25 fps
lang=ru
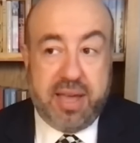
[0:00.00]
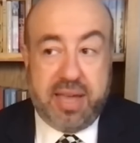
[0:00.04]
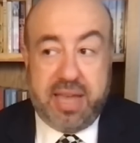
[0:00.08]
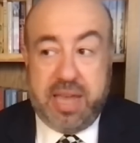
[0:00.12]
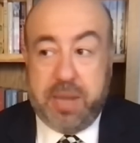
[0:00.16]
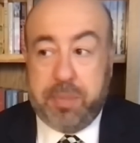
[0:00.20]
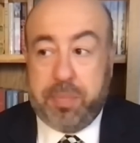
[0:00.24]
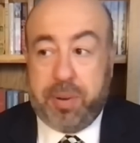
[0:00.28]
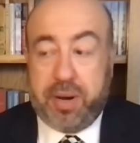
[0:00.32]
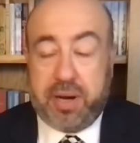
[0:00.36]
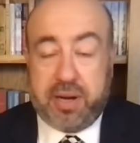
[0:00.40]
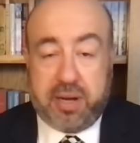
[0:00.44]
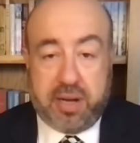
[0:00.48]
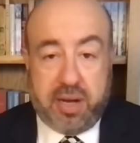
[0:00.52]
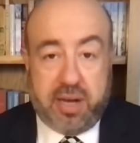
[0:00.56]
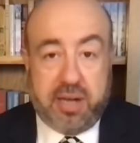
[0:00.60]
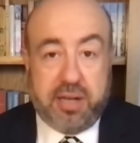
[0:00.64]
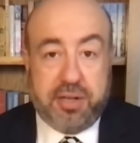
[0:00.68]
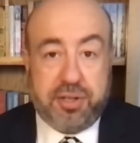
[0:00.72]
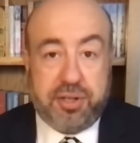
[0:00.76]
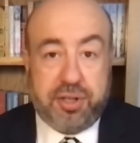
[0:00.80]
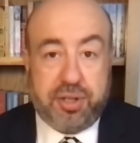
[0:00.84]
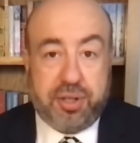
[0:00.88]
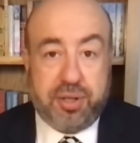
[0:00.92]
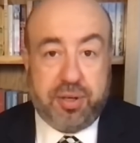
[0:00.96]
и
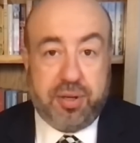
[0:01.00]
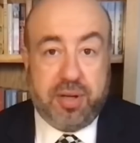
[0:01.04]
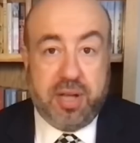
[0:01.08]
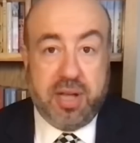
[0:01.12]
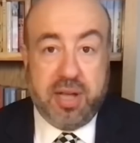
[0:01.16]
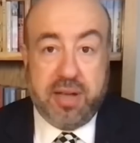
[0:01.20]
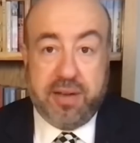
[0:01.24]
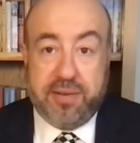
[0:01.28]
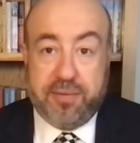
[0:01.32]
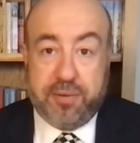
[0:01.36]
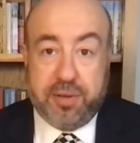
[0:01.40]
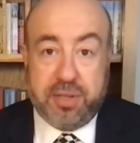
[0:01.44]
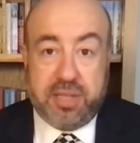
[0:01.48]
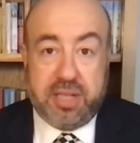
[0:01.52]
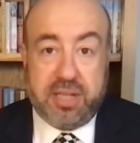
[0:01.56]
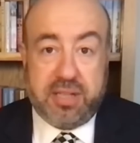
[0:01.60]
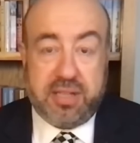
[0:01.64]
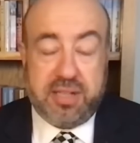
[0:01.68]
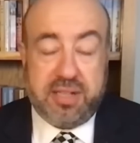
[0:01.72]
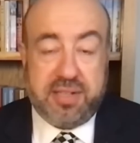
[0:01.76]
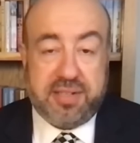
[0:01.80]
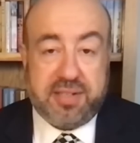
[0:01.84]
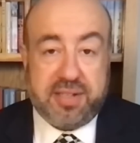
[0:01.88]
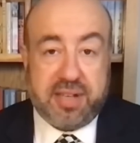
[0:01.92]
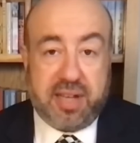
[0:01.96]
пока что вот
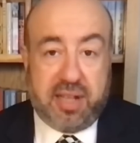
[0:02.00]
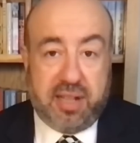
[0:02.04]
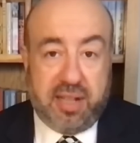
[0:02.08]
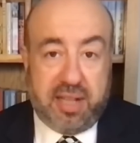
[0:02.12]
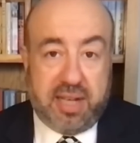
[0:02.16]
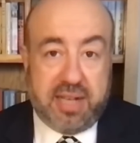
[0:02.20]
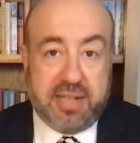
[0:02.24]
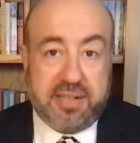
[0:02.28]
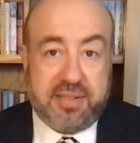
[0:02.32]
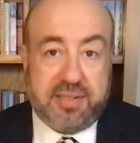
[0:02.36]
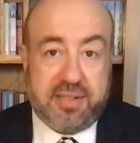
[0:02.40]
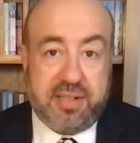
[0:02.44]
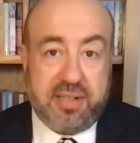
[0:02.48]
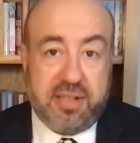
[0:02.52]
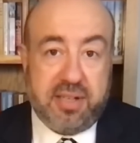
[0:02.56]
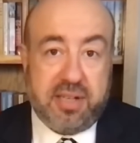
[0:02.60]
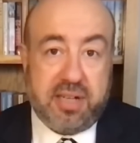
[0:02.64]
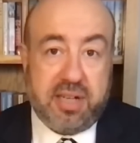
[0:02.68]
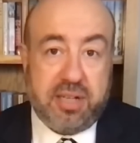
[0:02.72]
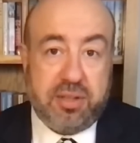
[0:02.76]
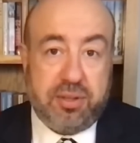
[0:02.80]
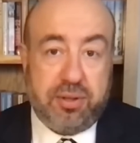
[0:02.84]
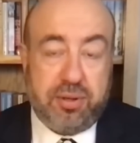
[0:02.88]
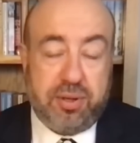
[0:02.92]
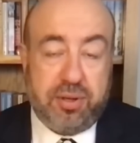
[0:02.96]
эта эскалация,
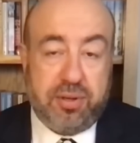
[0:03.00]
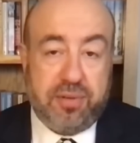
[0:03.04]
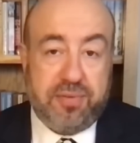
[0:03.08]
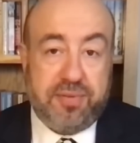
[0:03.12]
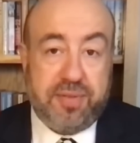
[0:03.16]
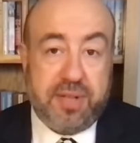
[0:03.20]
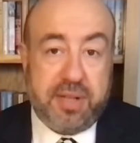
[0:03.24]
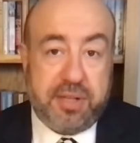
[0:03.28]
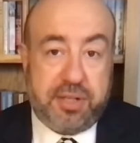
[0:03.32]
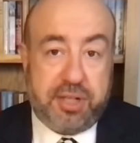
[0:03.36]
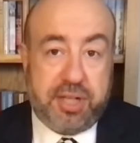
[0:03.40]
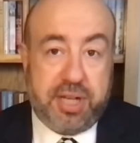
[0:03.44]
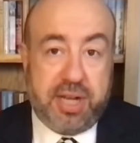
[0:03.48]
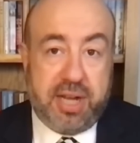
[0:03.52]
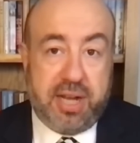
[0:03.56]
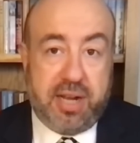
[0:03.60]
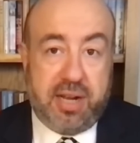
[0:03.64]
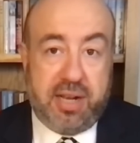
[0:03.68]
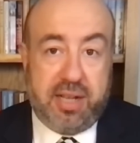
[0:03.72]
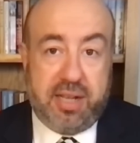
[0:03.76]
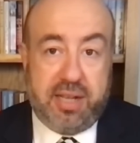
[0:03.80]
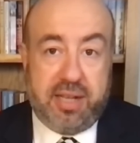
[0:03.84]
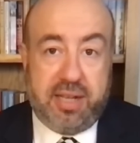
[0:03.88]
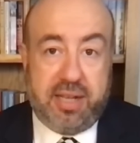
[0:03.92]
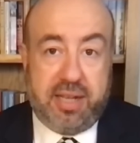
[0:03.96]
которую в
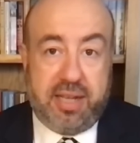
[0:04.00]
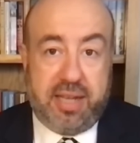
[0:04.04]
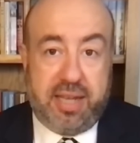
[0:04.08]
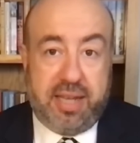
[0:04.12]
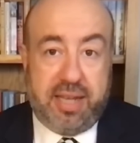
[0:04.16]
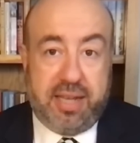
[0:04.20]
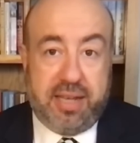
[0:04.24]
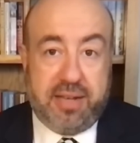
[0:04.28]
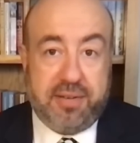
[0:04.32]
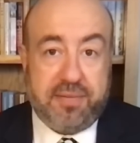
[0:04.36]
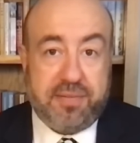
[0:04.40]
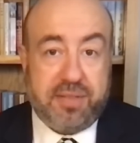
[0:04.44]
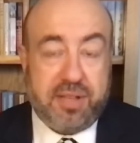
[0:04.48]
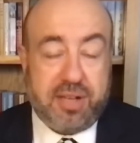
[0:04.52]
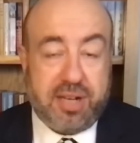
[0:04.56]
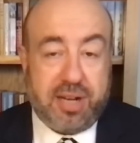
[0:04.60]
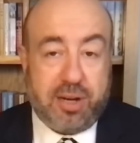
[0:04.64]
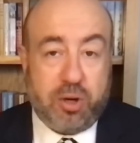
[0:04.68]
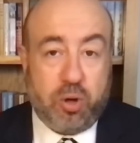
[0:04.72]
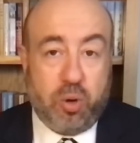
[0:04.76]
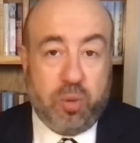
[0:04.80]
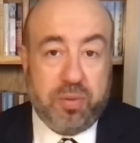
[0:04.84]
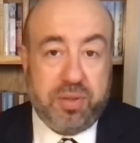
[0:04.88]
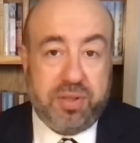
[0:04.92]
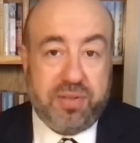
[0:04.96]
начале и до
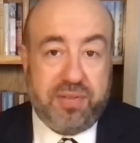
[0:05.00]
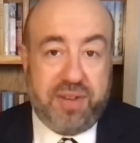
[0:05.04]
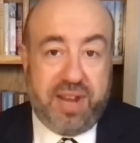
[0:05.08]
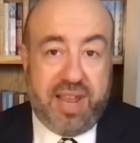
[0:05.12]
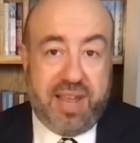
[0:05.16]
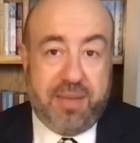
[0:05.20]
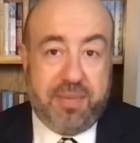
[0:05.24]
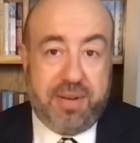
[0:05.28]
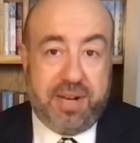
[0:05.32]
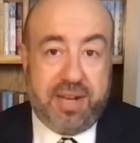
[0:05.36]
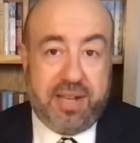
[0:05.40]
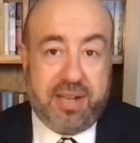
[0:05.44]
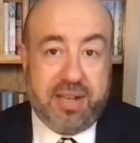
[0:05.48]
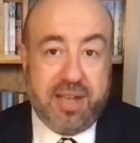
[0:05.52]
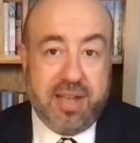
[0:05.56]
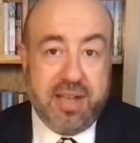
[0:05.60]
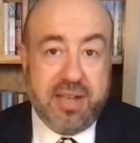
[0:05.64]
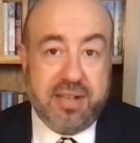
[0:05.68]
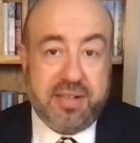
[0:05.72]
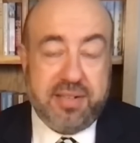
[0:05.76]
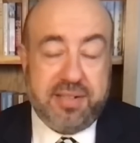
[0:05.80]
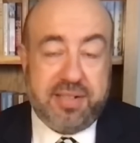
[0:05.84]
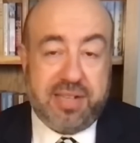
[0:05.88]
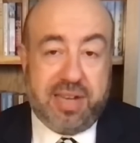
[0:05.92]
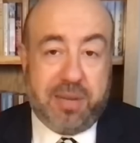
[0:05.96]
какого-то времени
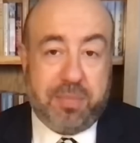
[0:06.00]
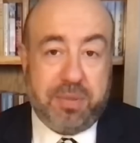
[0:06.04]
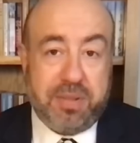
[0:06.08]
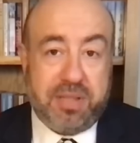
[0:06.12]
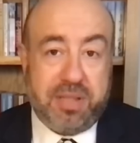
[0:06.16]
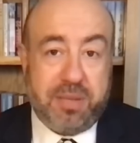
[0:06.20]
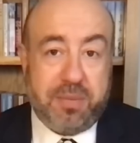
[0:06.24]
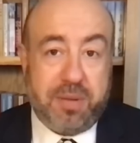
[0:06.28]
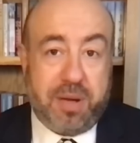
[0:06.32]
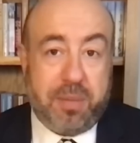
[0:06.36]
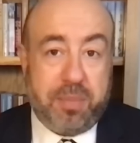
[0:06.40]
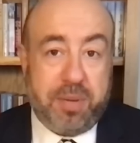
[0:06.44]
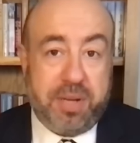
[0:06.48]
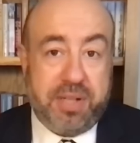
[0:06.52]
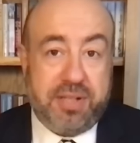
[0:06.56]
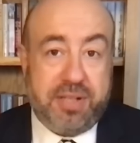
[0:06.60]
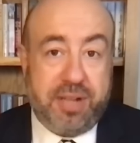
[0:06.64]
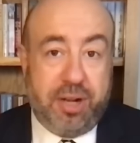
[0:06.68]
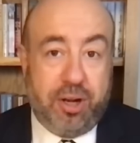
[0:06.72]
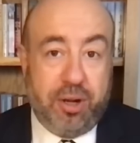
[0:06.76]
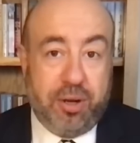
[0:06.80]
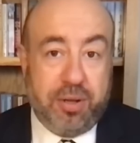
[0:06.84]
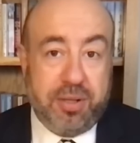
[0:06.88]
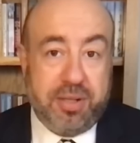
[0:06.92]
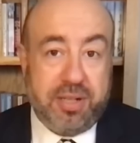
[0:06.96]
Запад
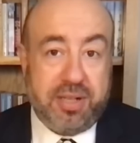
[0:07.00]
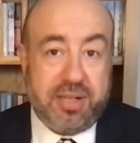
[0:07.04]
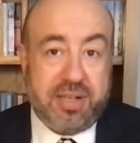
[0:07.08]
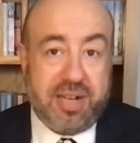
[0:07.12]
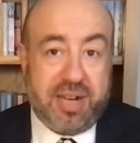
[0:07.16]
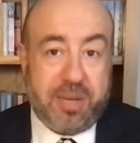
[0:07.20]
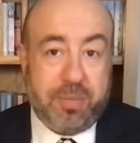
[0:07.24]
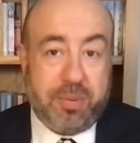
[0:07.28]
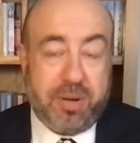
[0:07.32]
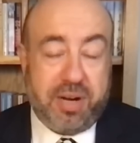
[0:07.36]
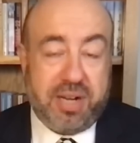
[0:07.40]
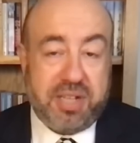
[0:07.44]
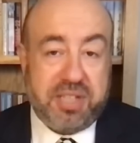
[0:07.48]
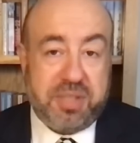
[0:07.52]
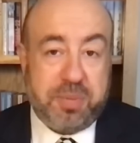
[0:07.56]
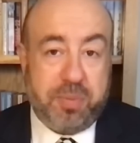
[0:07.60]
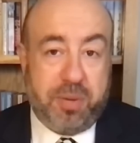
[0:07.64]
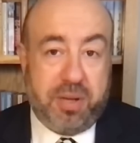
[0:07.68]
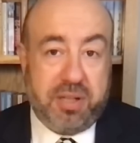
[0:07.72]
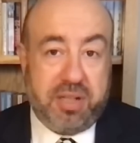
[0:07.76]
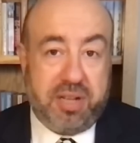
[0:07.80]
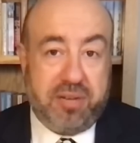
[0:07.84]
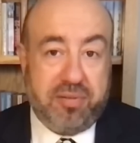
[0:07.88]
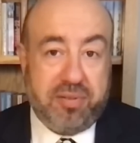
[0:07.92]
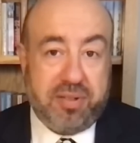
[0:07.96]
определенно как бы
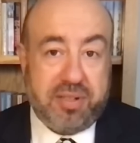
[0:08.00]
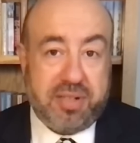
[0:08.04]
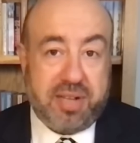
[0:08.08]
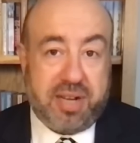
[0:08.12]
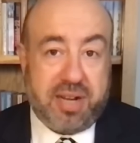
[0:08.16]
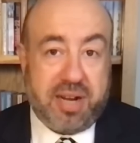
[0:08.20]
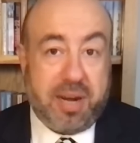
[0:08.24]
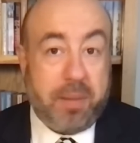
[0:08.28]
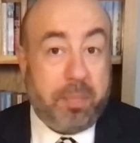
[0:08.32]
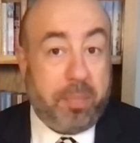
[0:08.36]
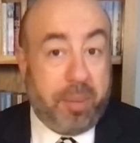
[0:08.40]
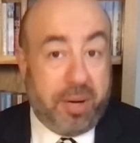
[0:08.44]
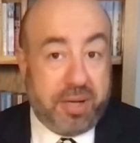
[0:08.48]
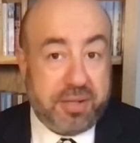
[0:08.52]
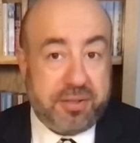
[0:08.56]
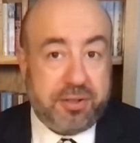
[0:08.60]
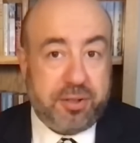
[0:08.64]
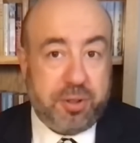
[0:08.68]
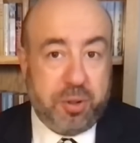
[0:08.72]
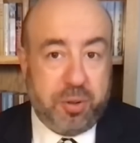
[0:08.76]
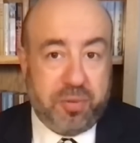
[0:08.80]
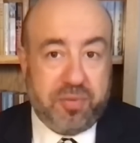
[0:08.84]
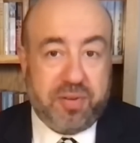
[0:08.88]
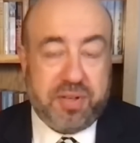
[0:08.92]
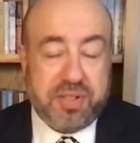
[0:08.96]
рассматривал как
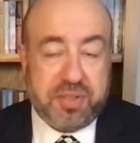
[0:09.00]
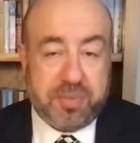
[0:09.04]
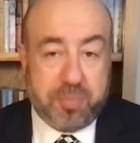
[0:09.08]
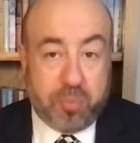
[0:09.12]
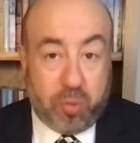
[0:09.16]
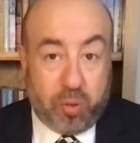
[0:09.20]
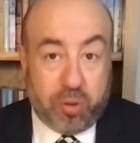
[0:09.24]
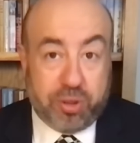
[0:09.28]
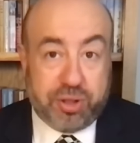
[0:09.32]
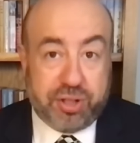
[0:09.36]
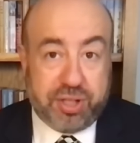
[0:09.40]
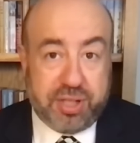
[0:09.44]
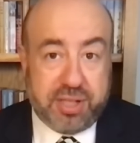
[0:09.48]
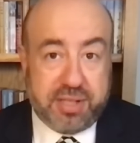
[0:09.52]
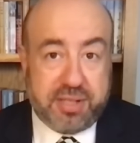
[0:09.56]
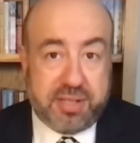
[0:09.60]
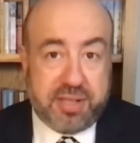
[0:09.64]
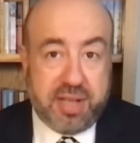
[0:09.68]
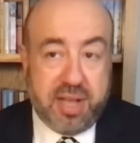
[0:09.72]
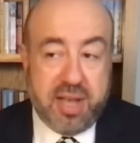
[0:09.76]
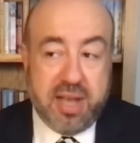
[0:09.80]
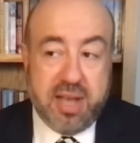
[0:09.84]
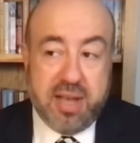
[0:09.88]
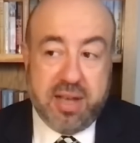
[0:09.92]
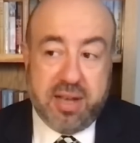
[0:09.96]
опасную возможность,
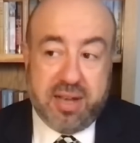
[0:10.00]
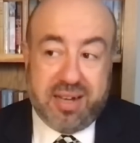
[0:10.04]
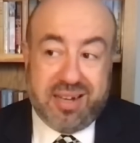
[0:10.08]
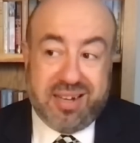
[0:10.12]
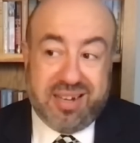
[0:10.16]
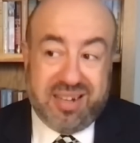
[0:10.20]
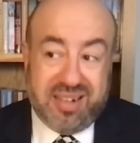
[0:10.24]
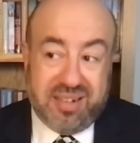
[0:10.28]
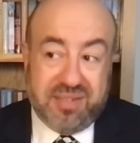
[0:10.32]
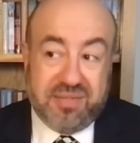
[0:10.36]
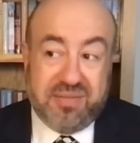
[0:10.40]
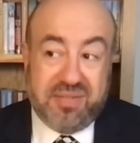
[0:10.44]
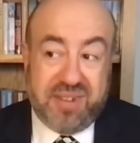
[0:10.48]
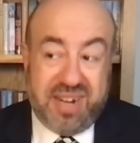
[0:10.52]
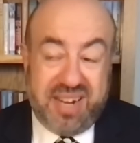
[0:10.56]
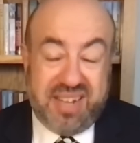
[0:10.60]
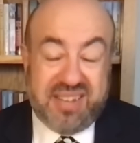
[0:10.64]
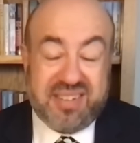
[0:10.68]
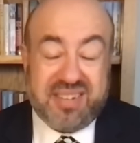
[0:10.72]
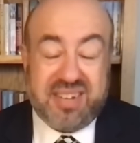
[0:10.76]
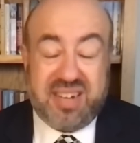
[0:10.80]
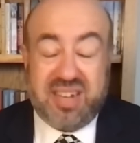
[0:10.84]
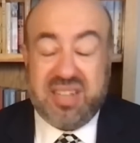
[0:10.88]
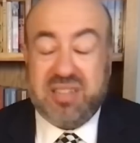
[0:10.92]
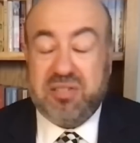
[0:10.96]
а,
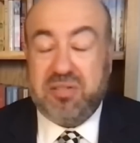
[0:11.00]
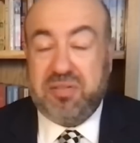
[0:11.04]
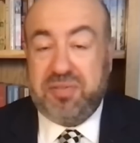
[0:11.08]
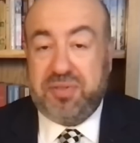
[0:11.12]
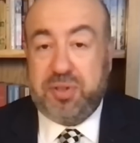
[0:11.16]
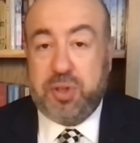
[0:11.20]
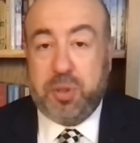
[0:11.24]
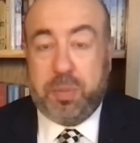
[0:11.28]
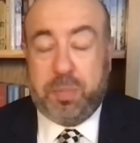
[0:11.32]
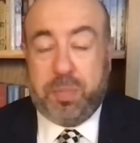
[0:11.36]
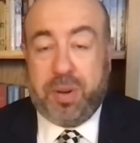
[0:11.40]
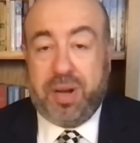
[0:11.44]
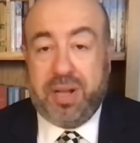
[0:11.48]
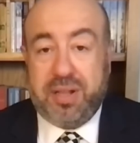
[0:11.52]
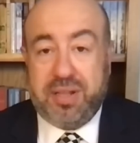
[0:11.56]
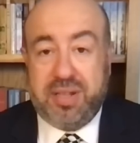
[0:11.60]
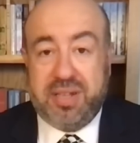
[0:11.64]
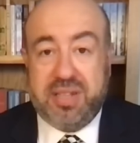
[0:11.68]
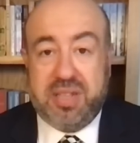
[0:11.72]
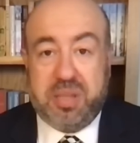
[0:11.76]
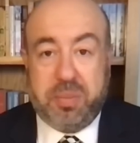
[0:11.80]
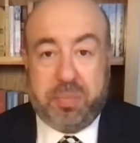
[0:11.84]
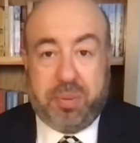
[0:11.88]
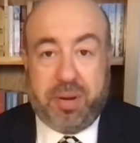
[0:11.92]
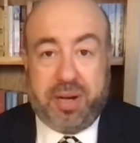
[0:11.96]
риск этого все
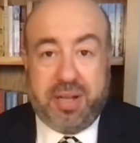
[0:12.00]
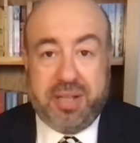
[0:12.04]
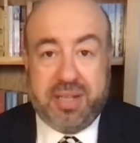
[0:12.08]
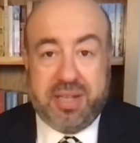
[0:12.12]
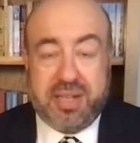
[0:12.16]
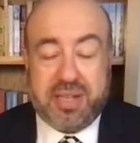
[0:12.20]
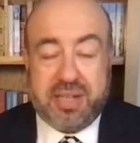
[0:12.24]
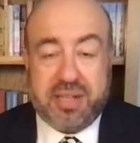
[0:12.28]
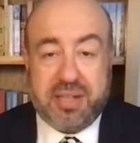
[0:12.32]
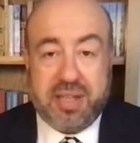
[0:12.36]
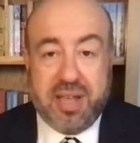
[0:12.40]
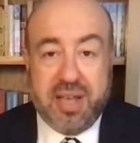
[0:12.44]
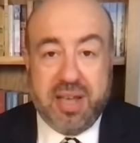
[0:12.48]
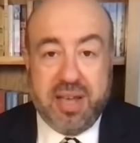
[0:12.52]
падает и падает.